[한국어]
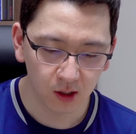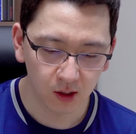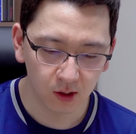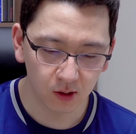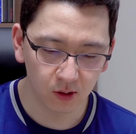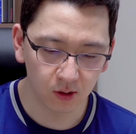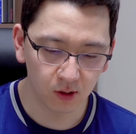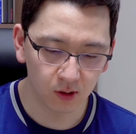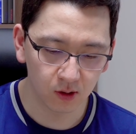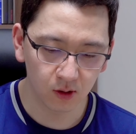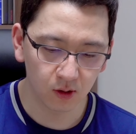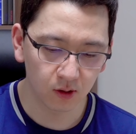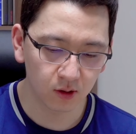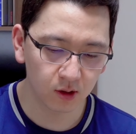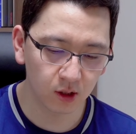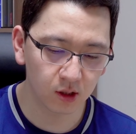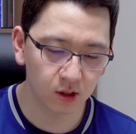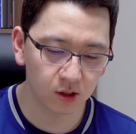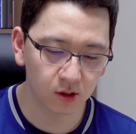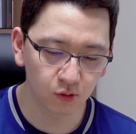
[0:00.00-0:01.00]
어
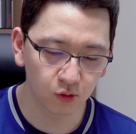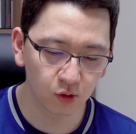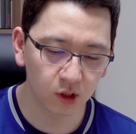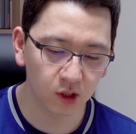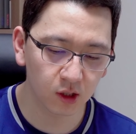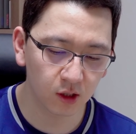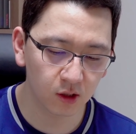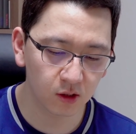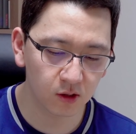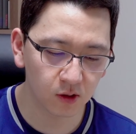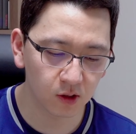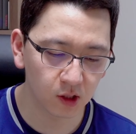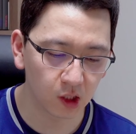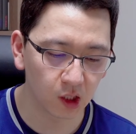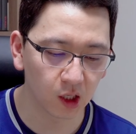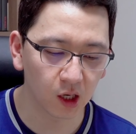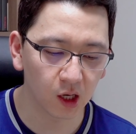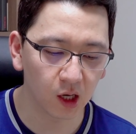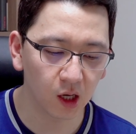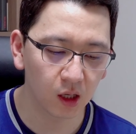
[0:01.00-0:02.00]
크리스 우리
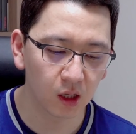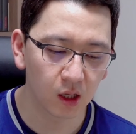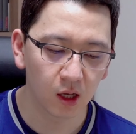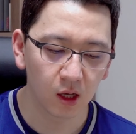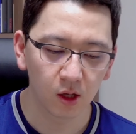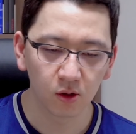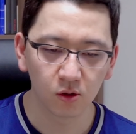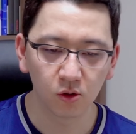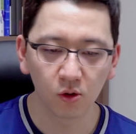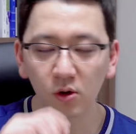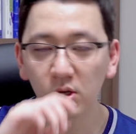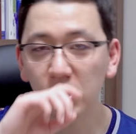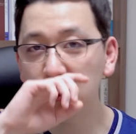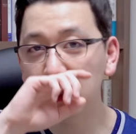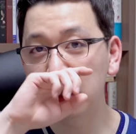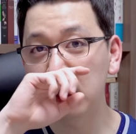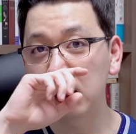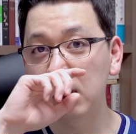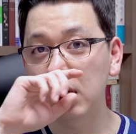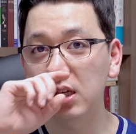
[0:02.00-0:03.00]
크리스천이니까
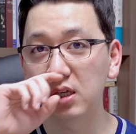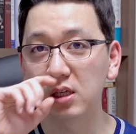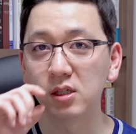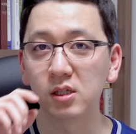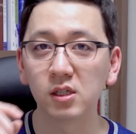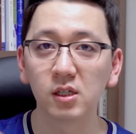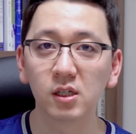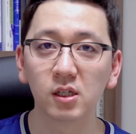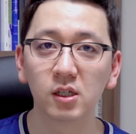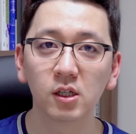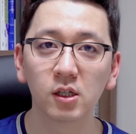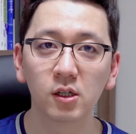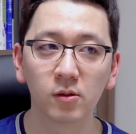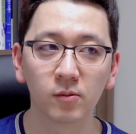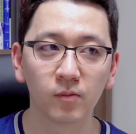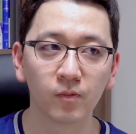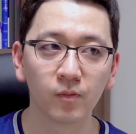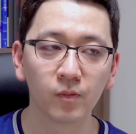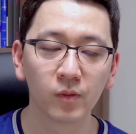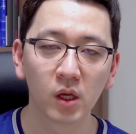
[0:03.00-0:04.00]
너희들이
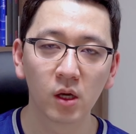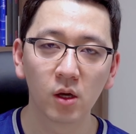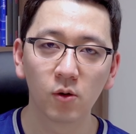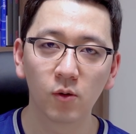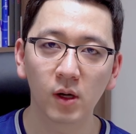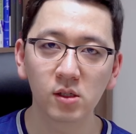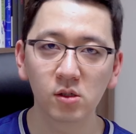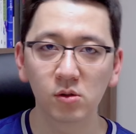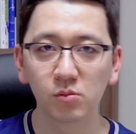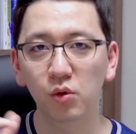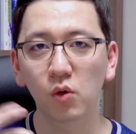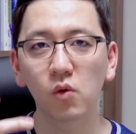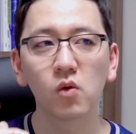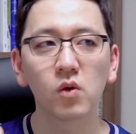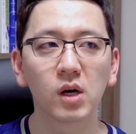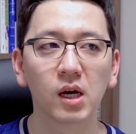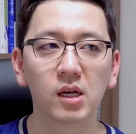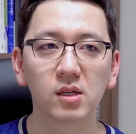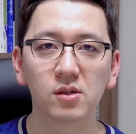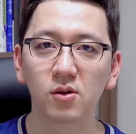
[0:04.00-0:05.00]
지금 완전
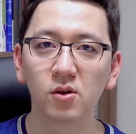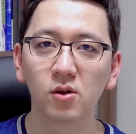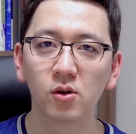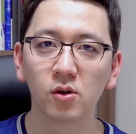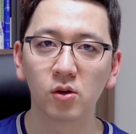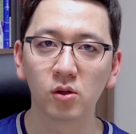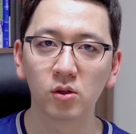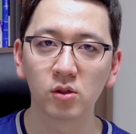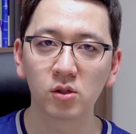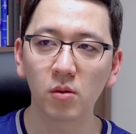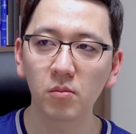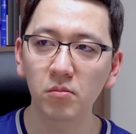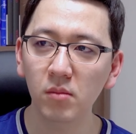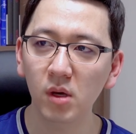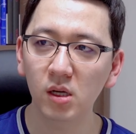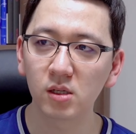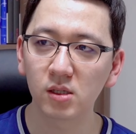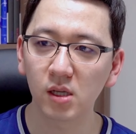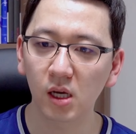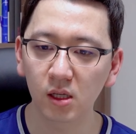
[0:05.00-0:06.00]
뿅 가서
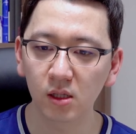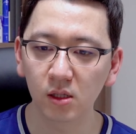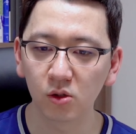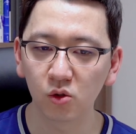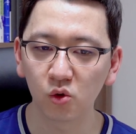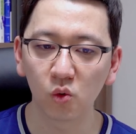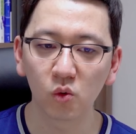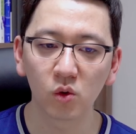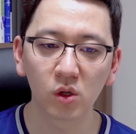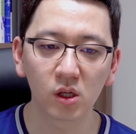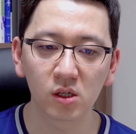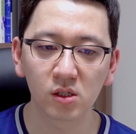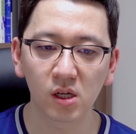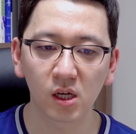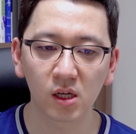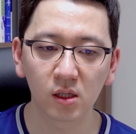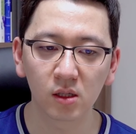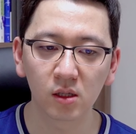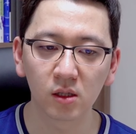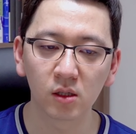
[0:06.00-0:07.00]
선배를 사귀든 동기를
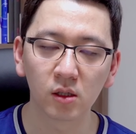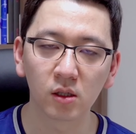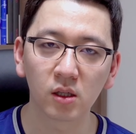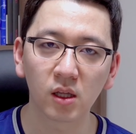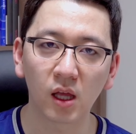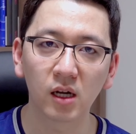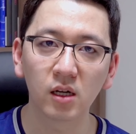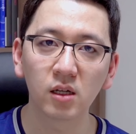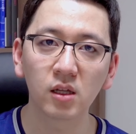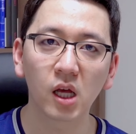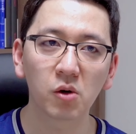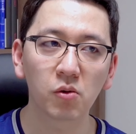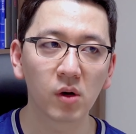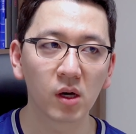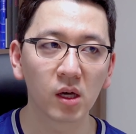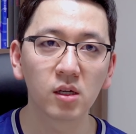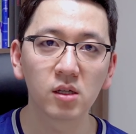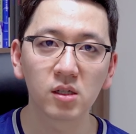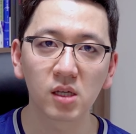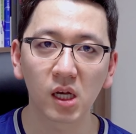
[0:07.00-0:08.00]
사귀든 다른 학과
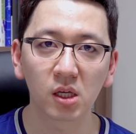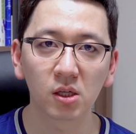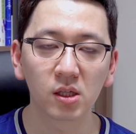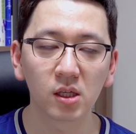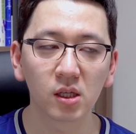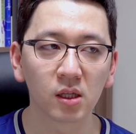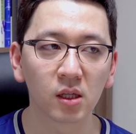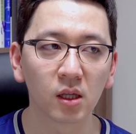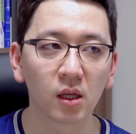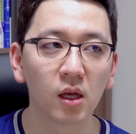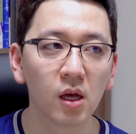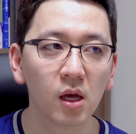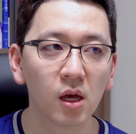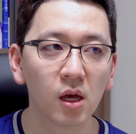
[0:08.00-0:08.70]
애를 사귀든